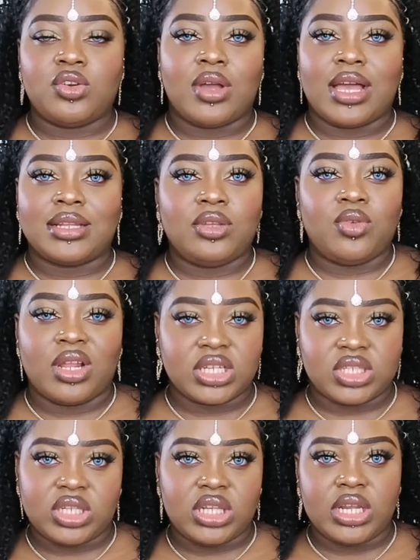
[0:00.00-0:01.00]
donc arrêtez de la
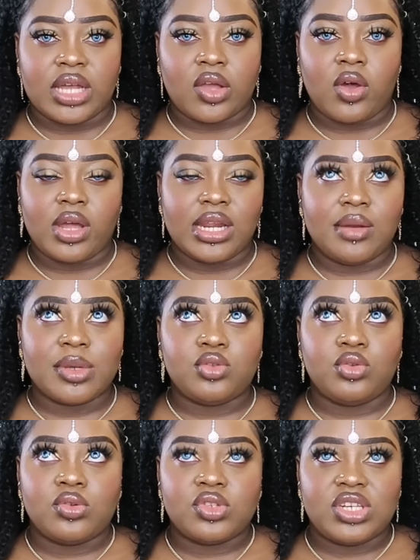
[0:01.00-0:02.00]
critiquer, d'accord Elle n'allait pas
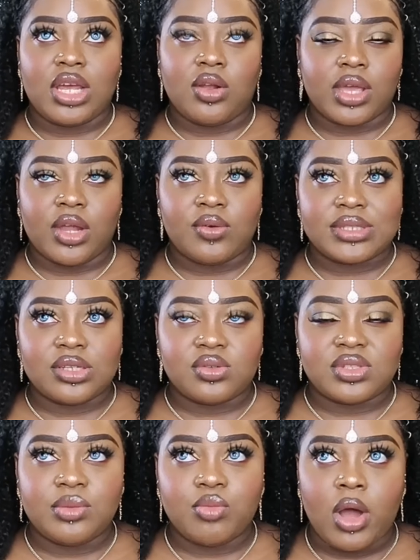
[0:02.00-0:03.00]
se dandiner alors qu'elle est enceinte de
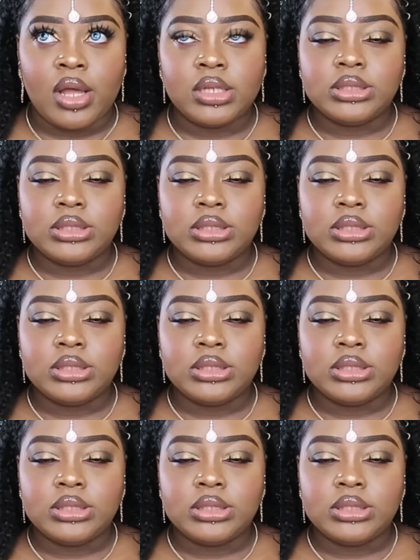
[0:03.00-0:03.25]
6 mois.